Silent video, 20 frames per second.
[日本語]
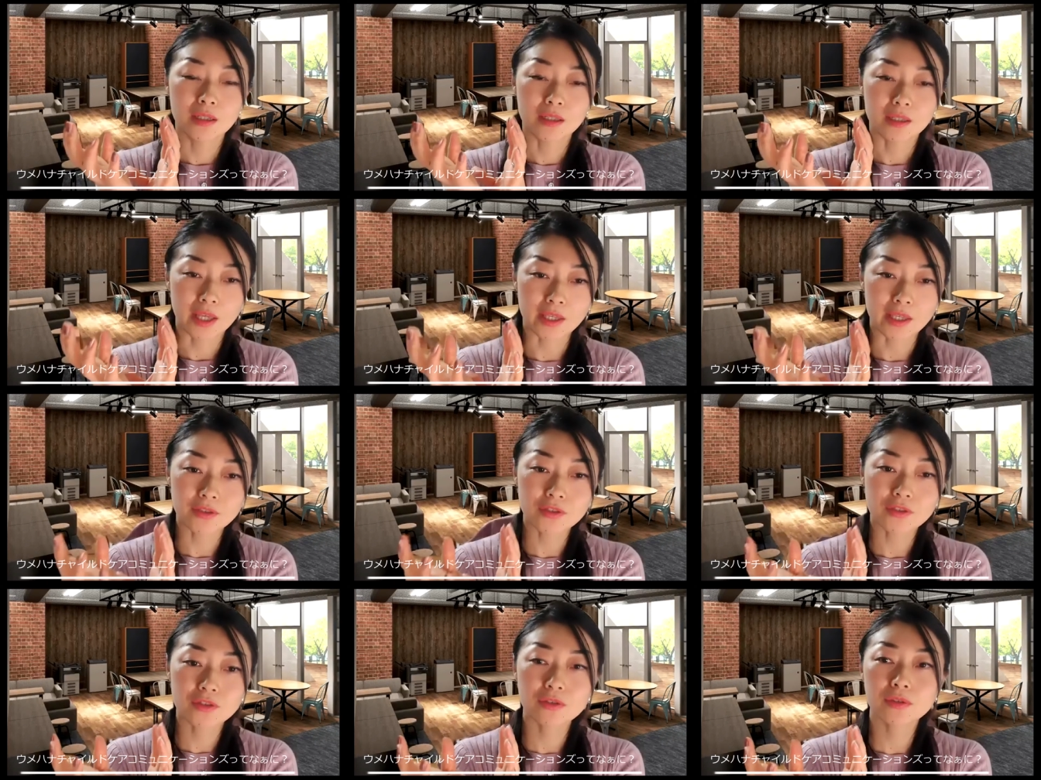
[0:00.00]

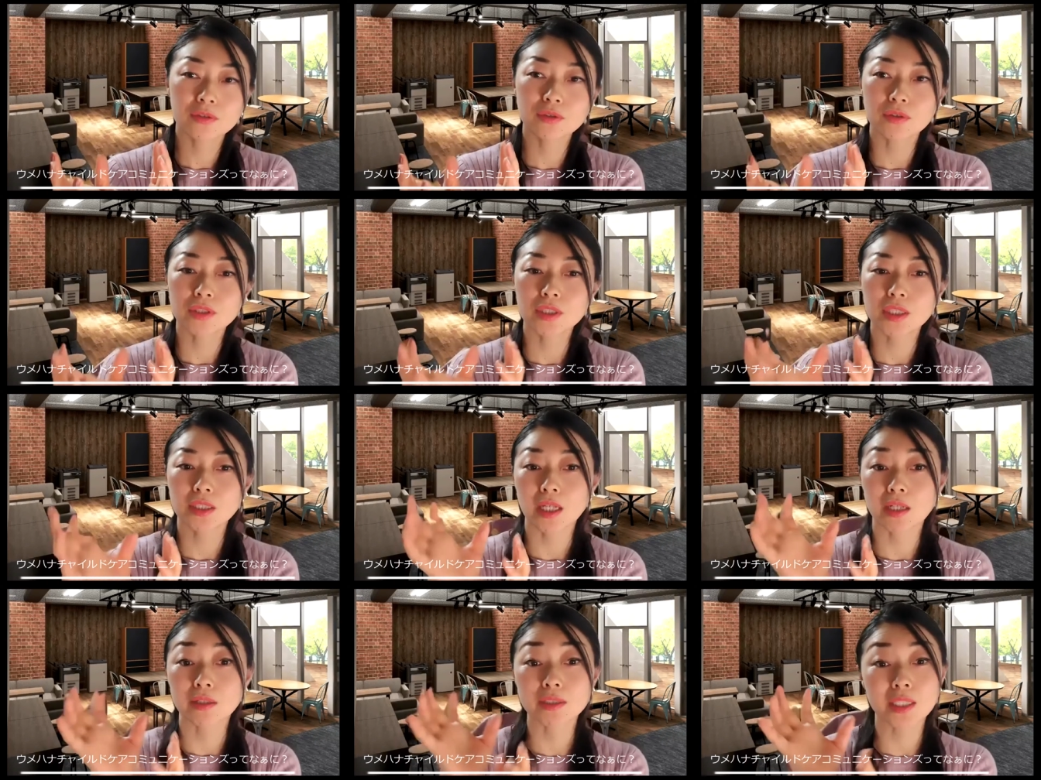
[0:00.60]
研修とし
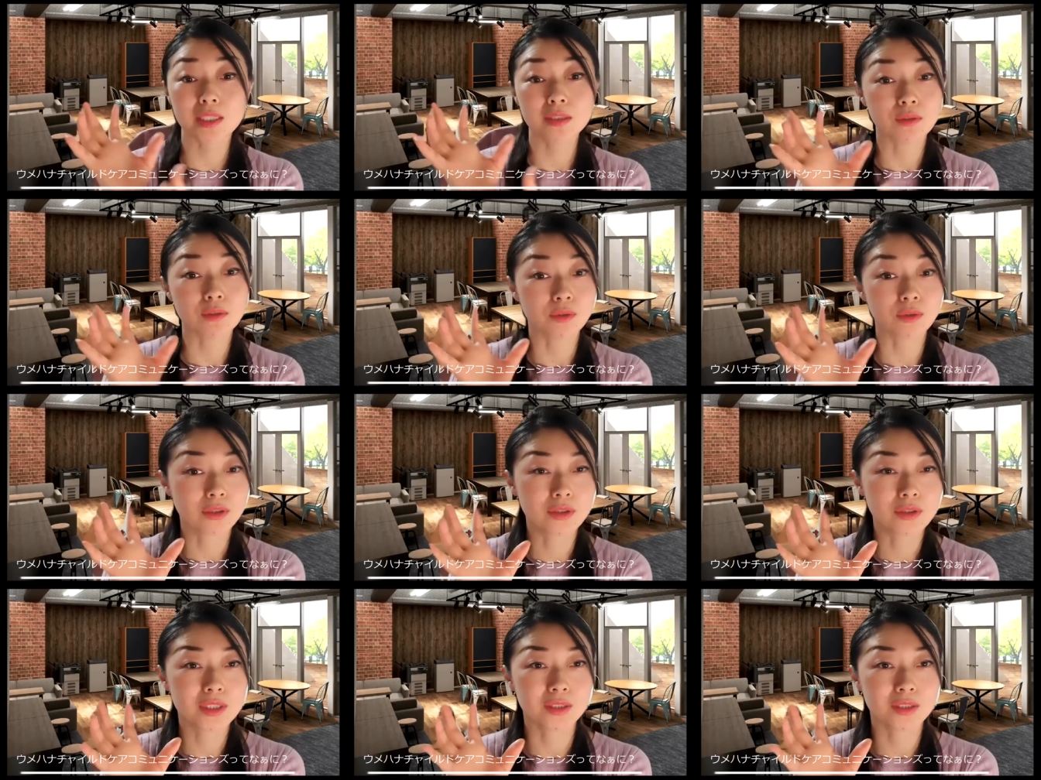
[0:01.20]
てたくさんの
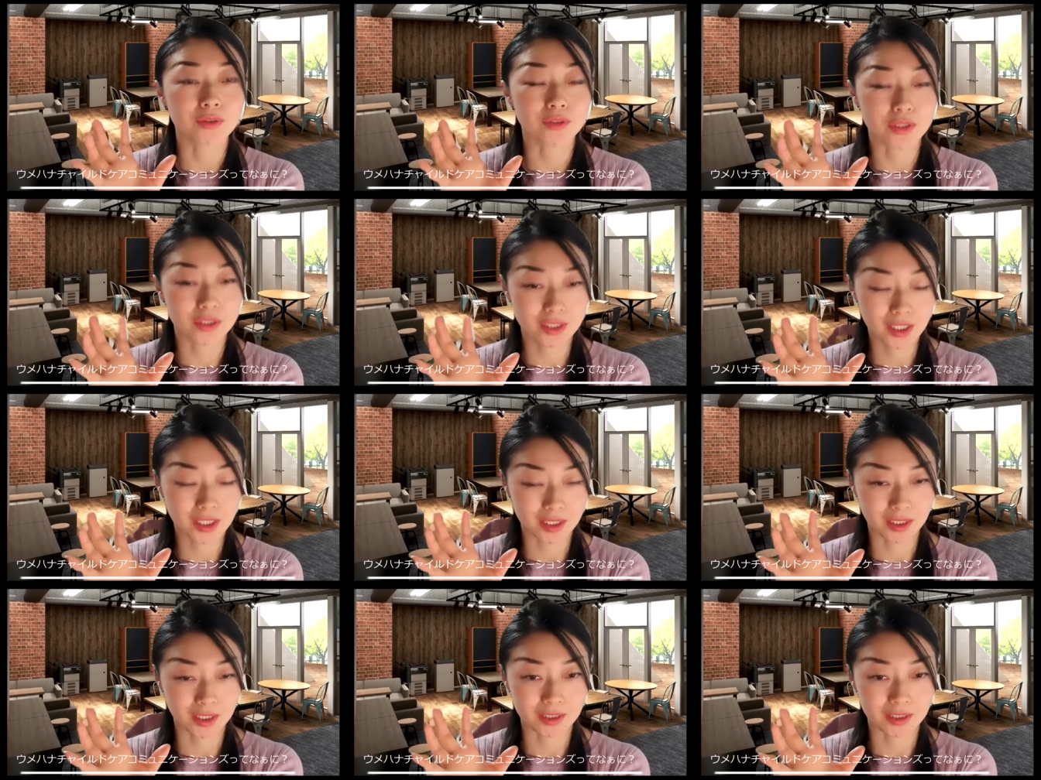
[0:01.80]
保育者の支
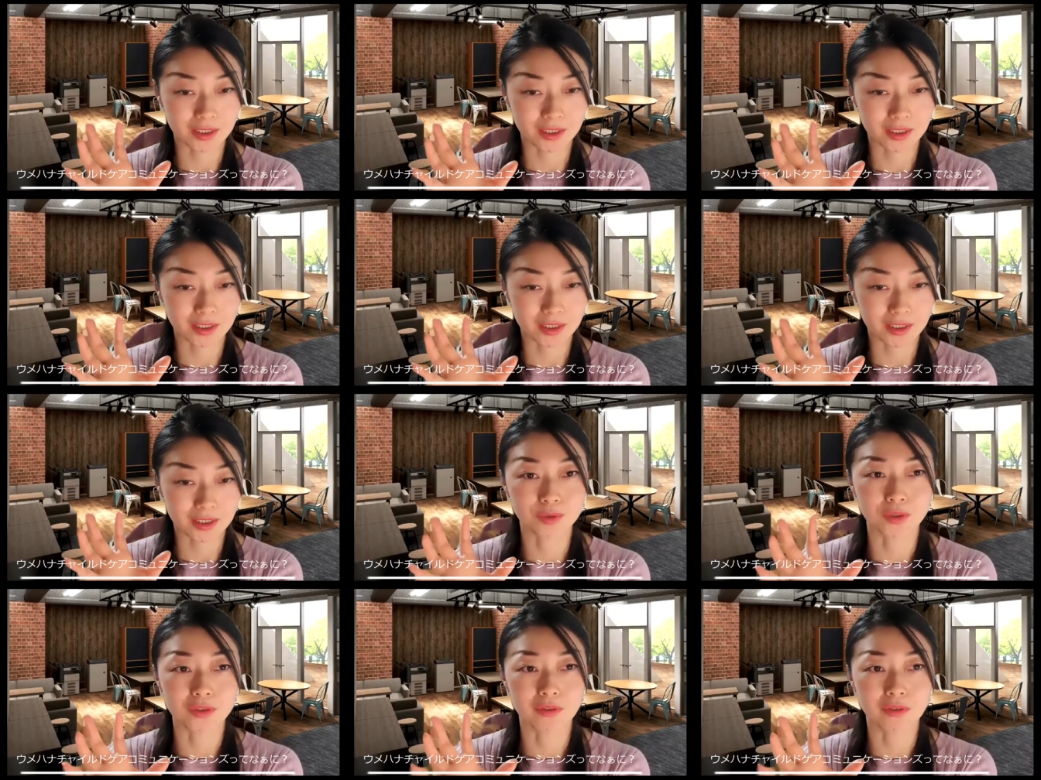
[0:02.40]
援ができる
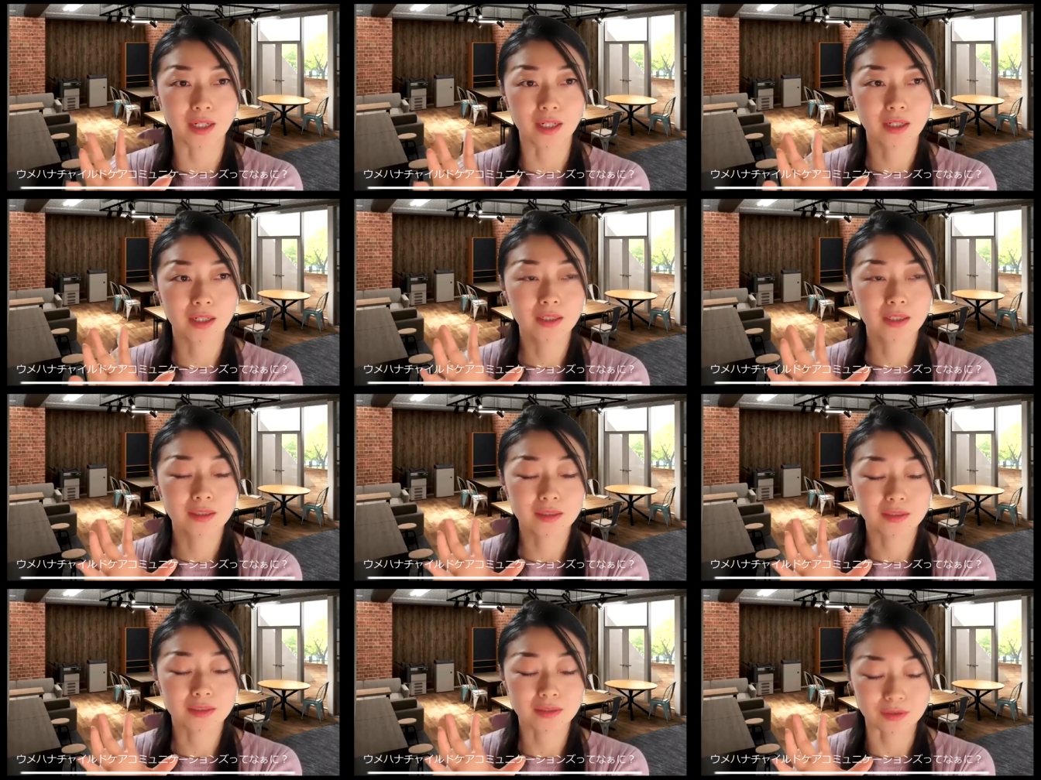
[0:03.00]
というのは
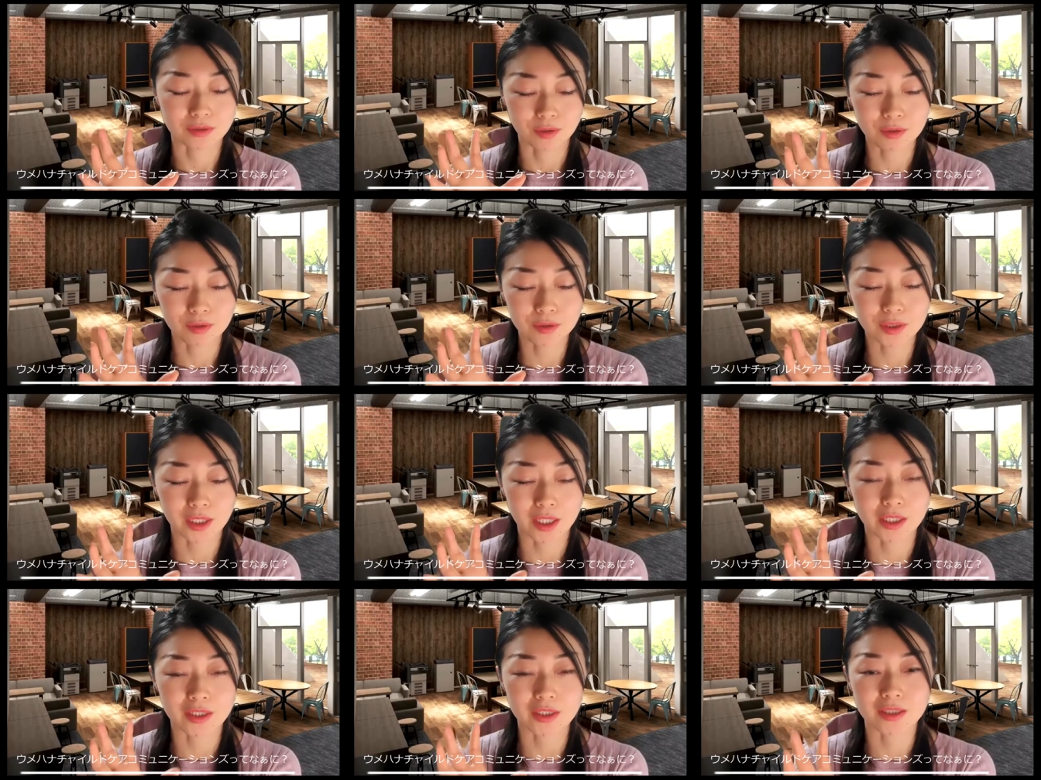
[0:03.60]
すごく
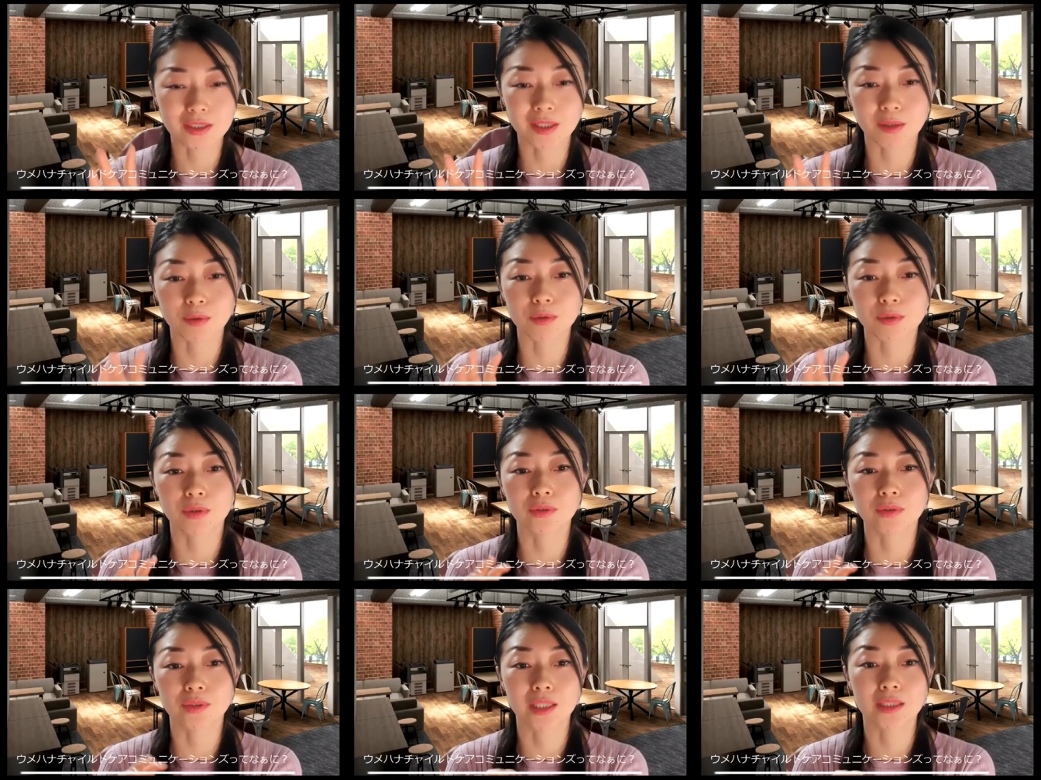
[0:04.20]
大事なこ
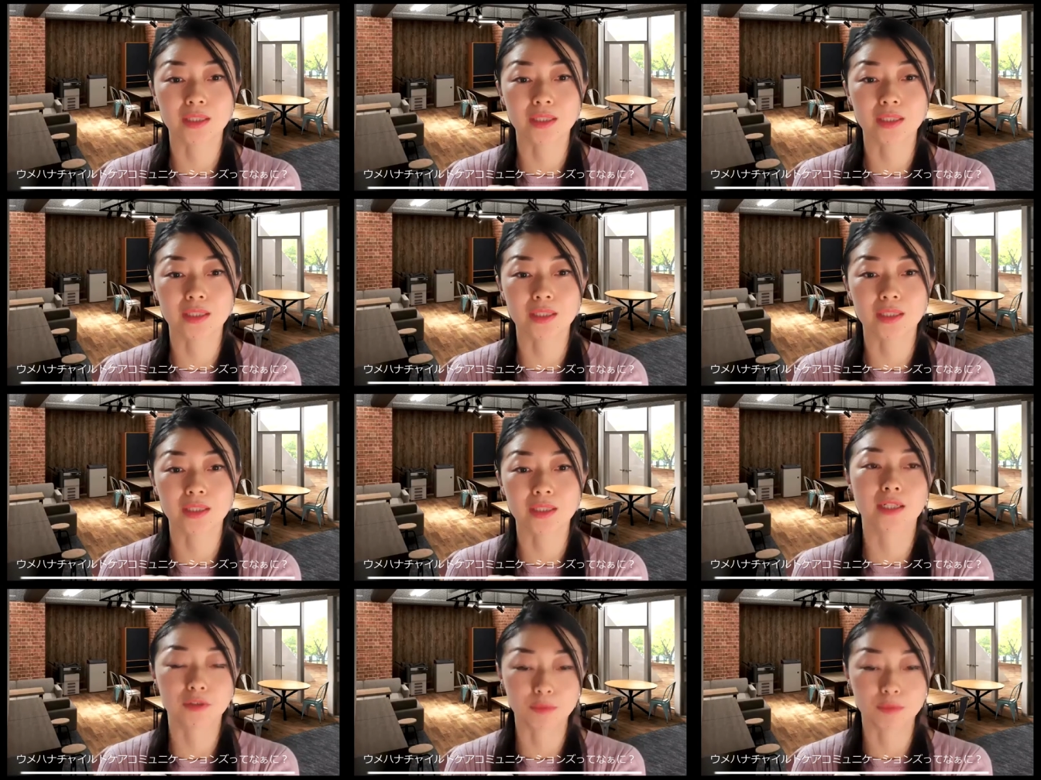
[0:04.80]
となんです
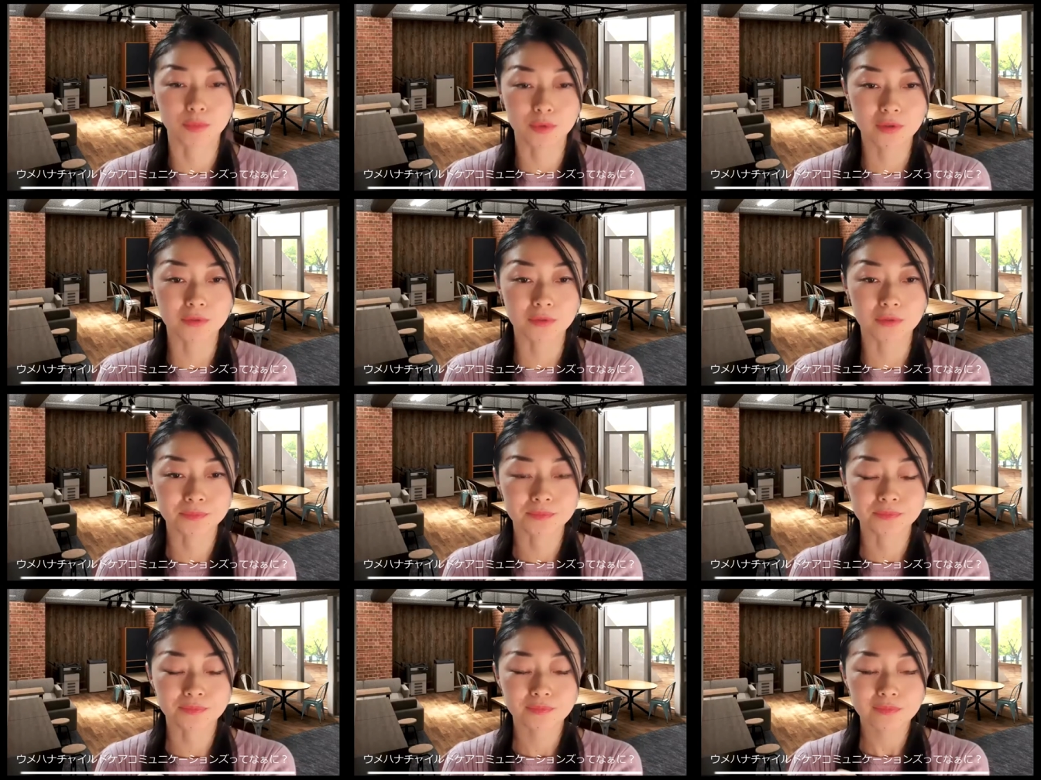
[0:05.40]
けれども